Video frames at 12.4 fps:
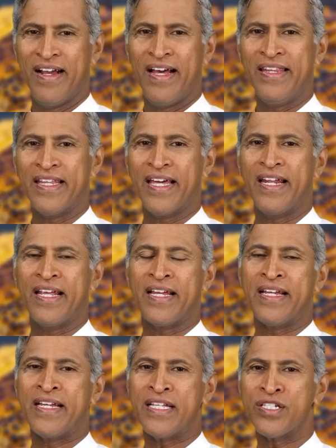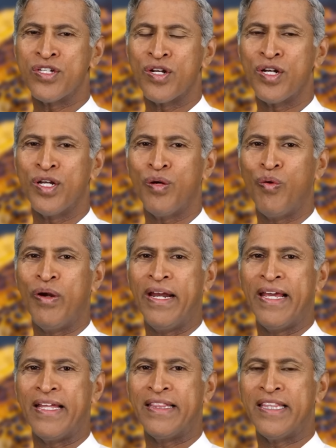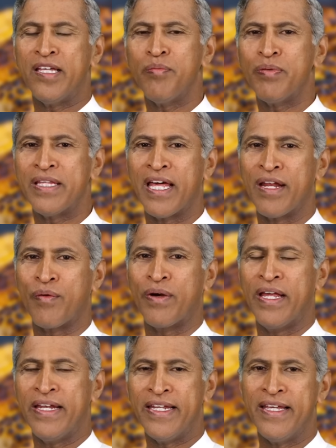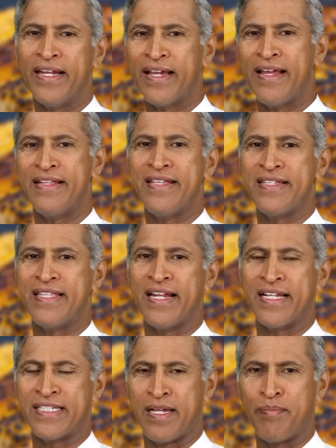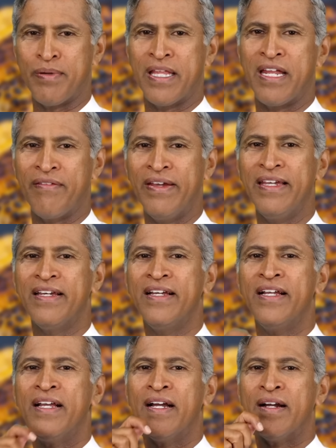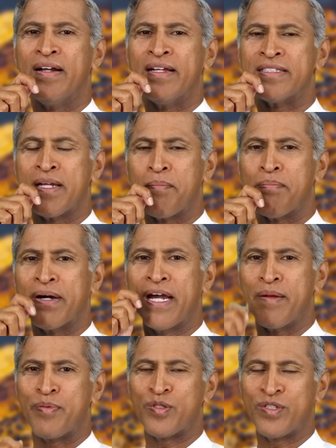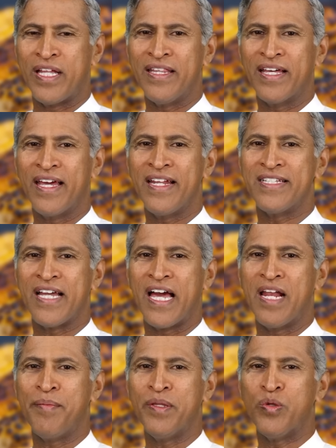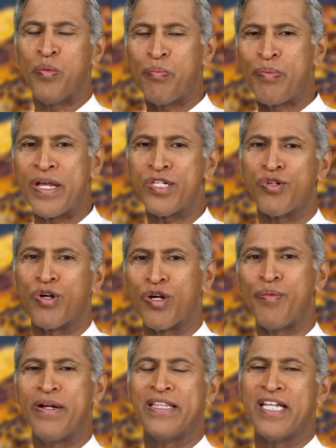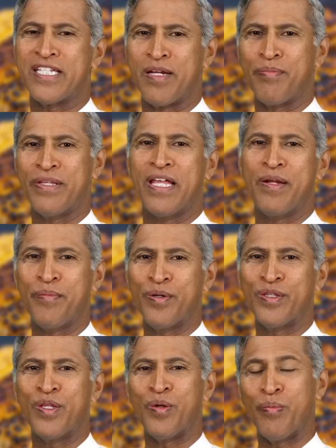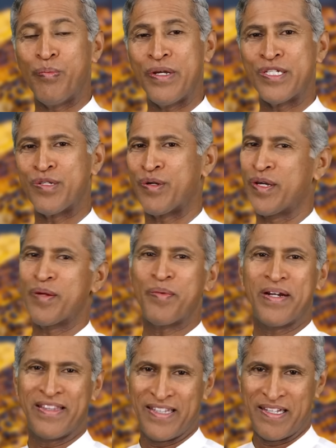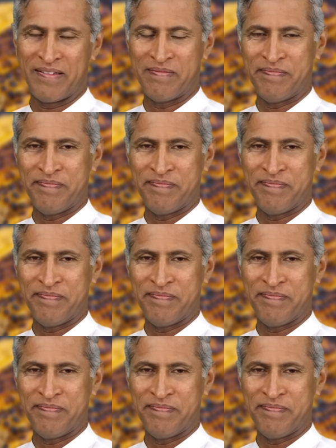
అందుకని గింజల్లో ఉండే తీపిదనం కూడా నీరు కలిసేసరికి చప్పదనమై చప్పగా అనిపిస్తుంది అందుకని చాలామంది ఉప్పేసి ఉడకబెడితే ఆ చప్పదనం పోతుందని ఉప్పేసి ఉడకబెడతారు